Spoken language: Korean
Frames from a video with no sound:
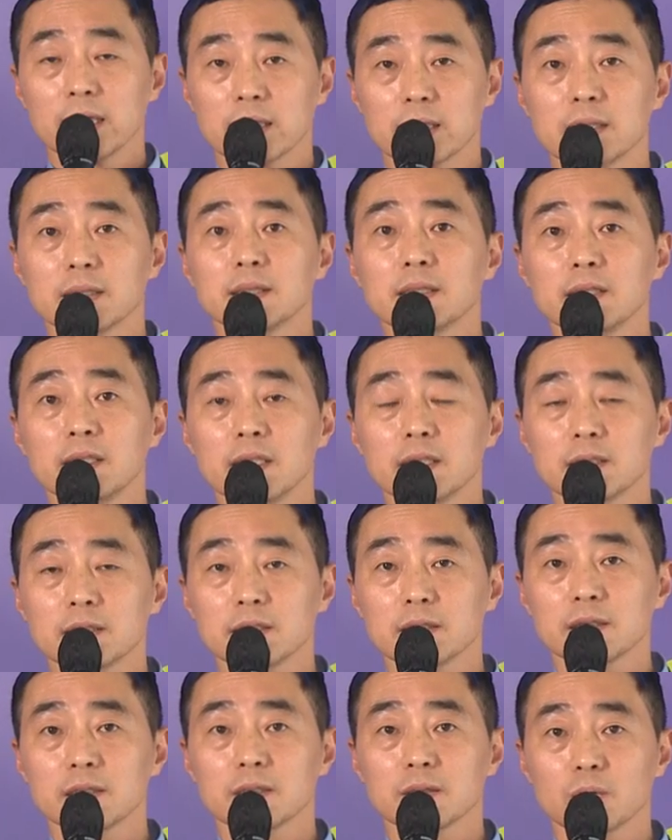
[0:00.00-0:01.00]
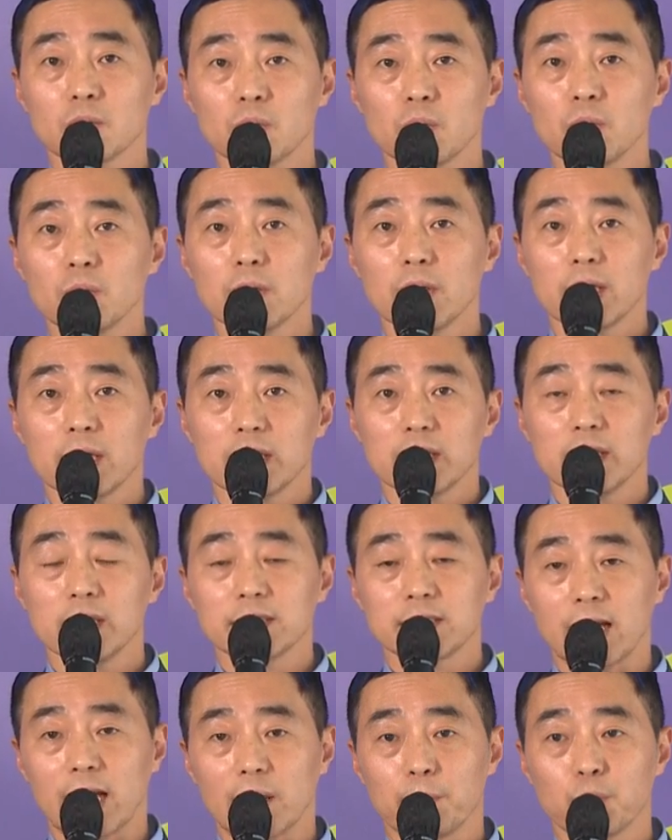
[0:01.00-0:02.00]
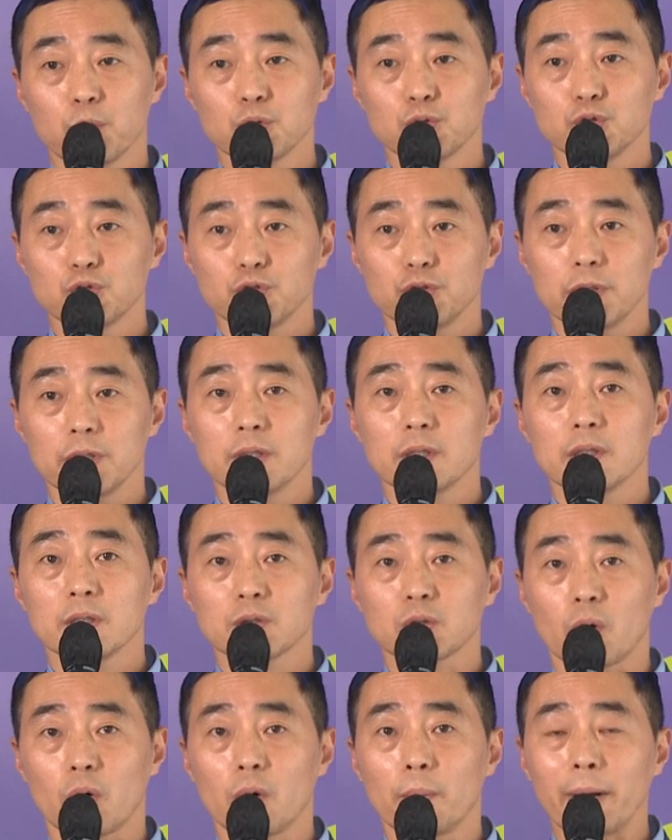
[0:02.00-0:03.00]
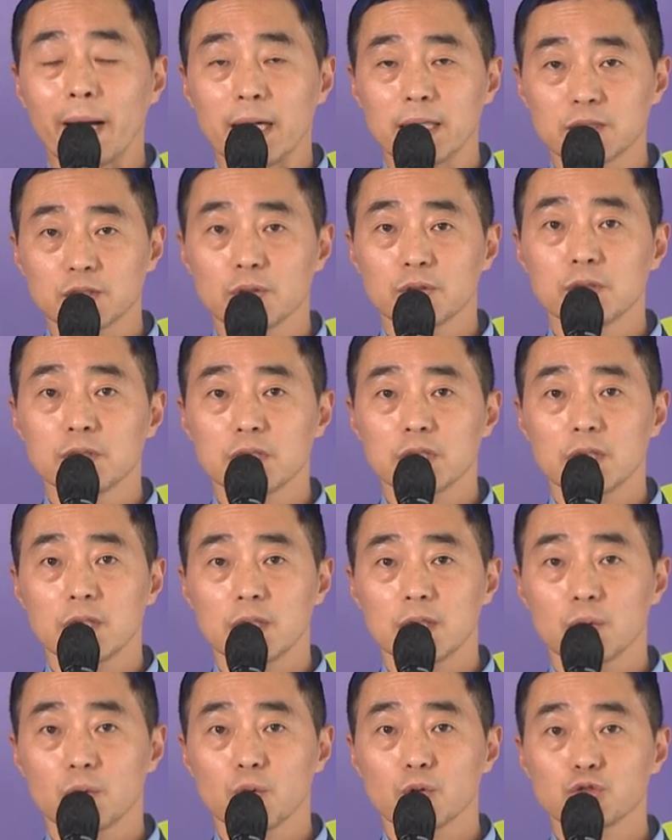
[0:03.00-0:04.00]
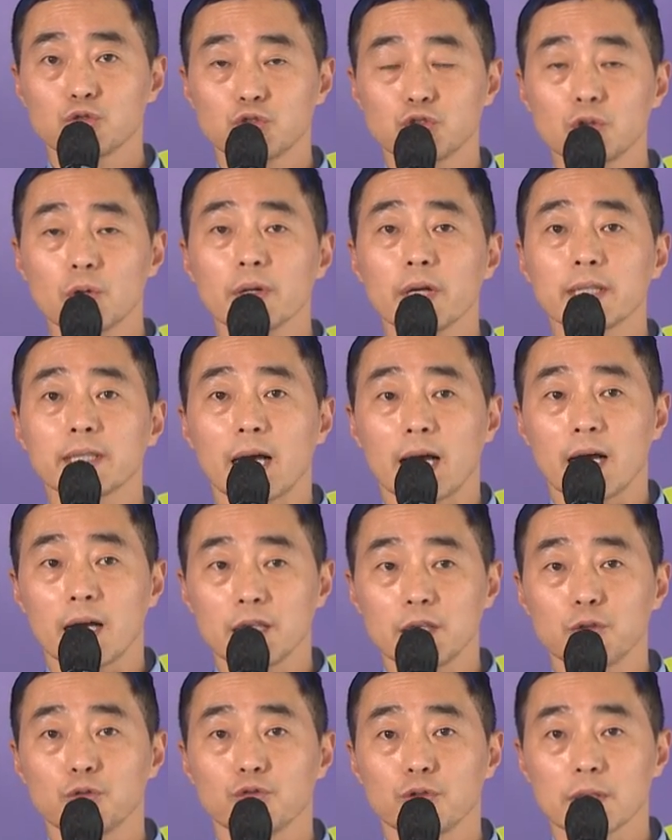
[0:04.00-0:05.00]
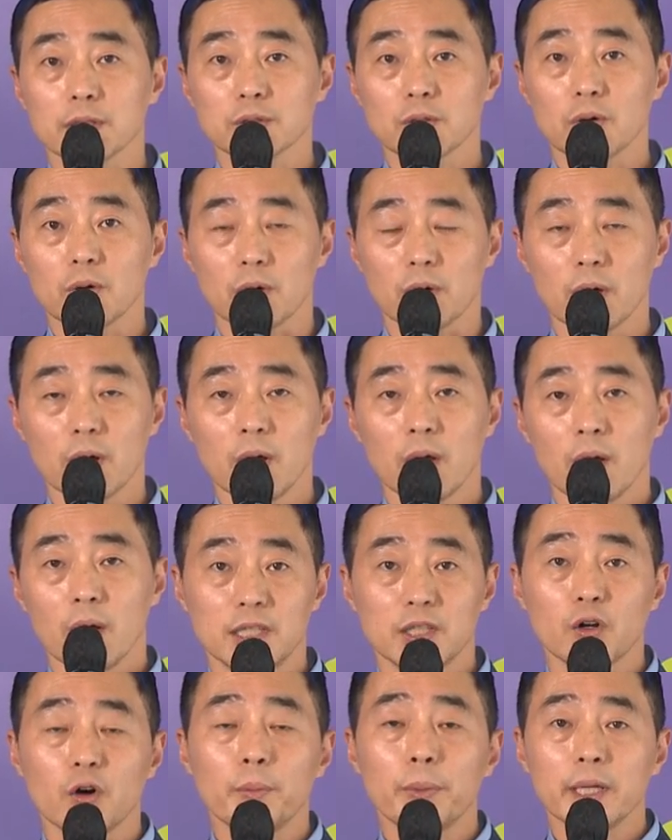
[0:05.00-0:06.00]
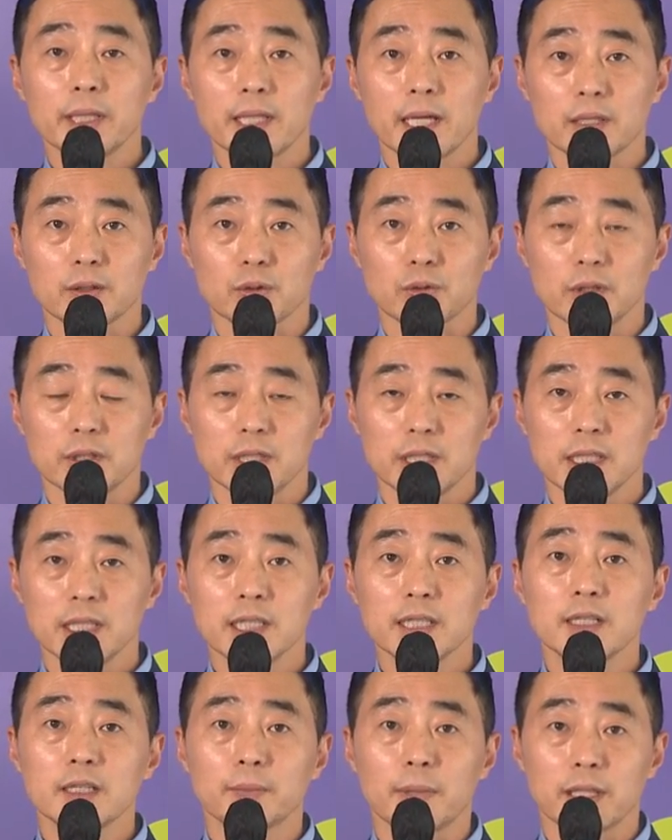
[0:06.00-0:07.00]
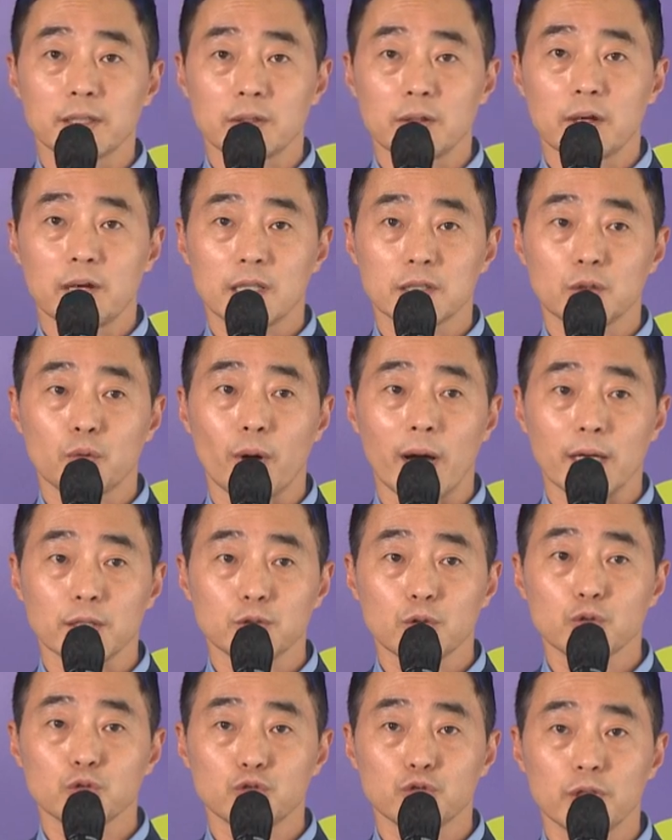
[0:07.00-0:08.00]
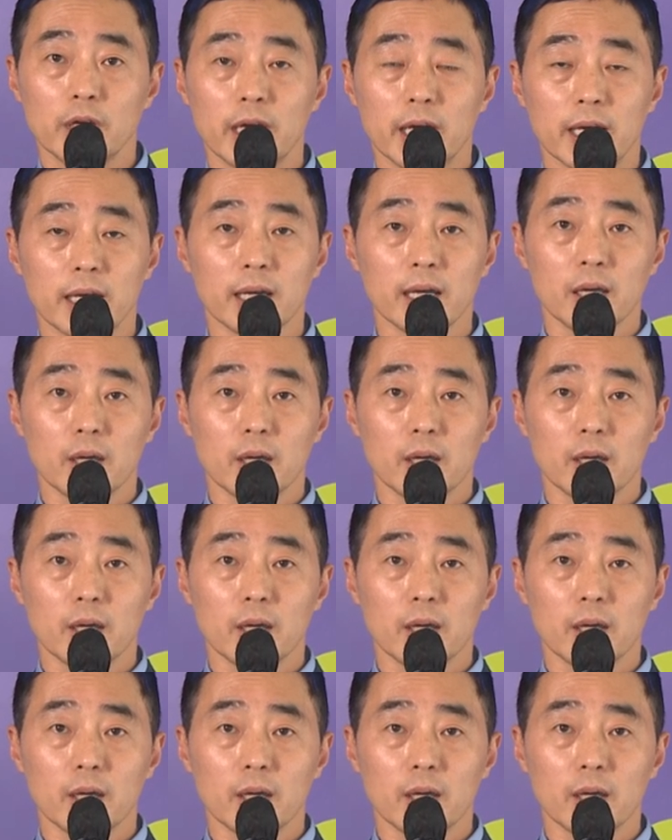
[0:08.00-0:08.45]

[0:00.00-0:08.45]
그들이 스스로 이 자본주의를 더 발전시키고 수정해 나가기 위해서 기업에 대한 어떤 이익을 만들어가는 과정 중에